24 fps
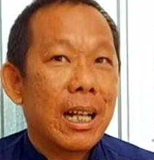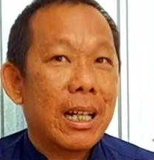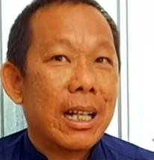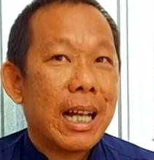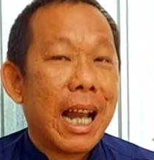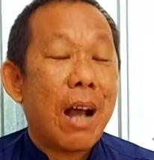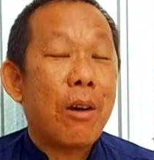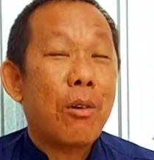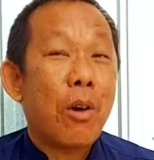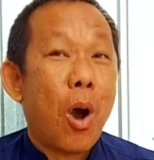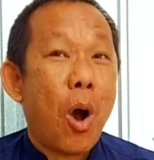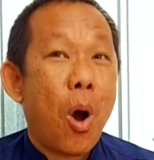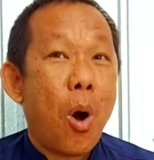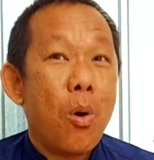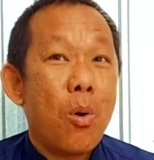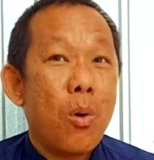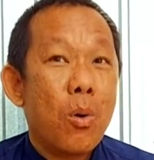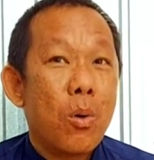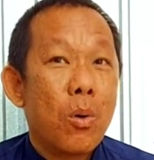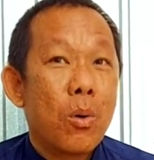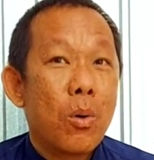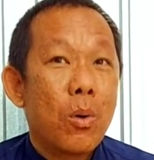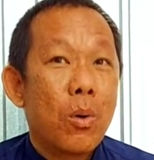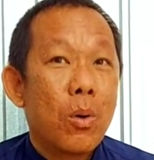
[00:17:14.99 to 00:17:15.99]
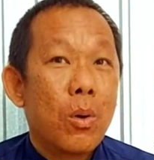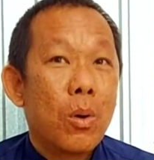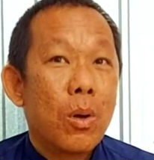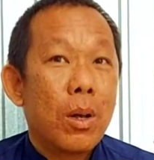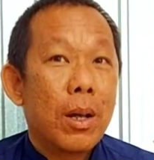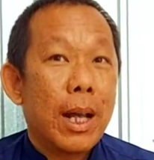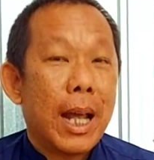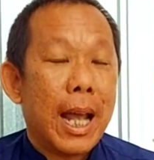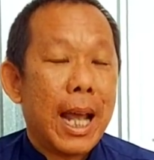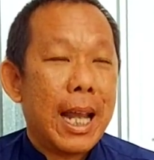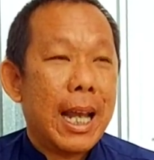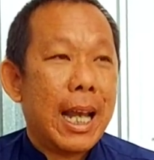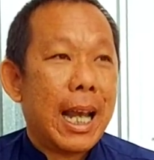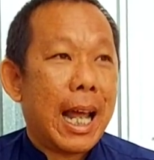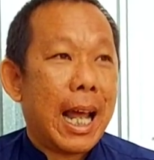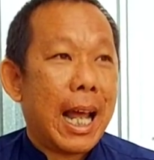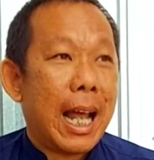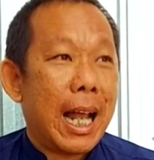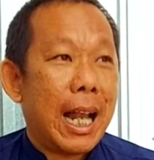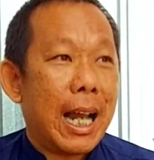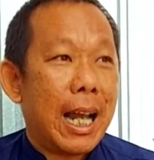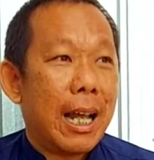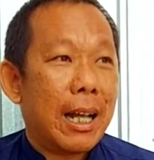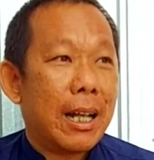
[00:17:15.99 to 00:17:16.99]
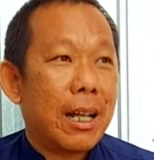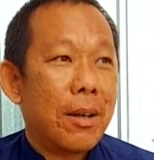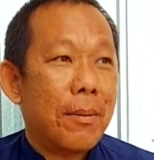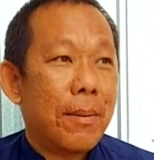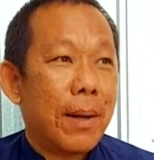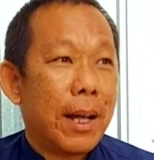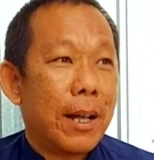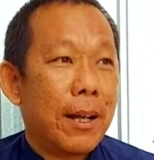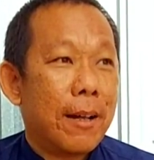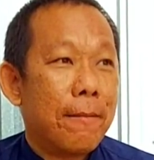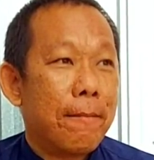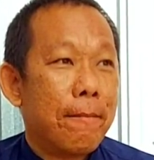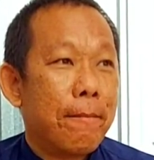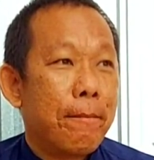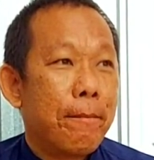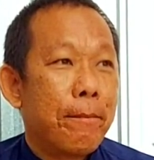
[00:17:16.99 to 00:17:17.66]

đau khổ hay là là kêu bằng đó